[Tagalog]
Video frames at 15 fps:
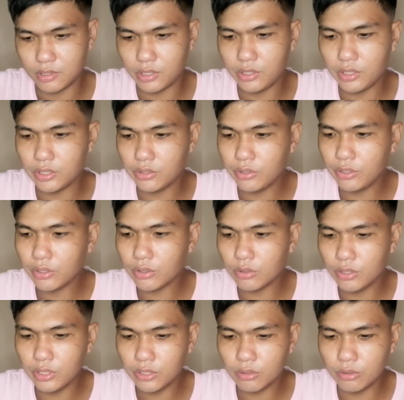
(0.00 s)
Ay, ito yung
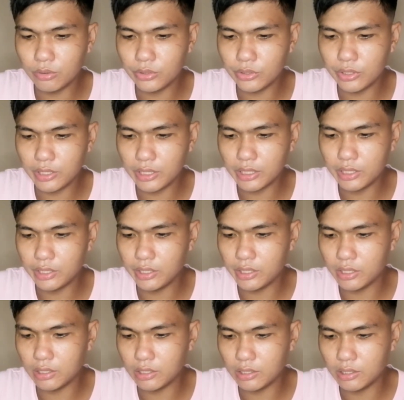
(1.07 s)
inclusion ng
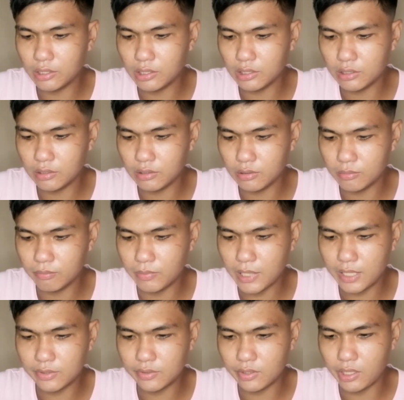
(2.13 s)
kanyang
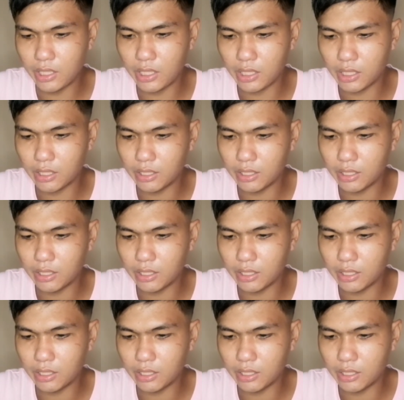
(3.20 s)
last pick.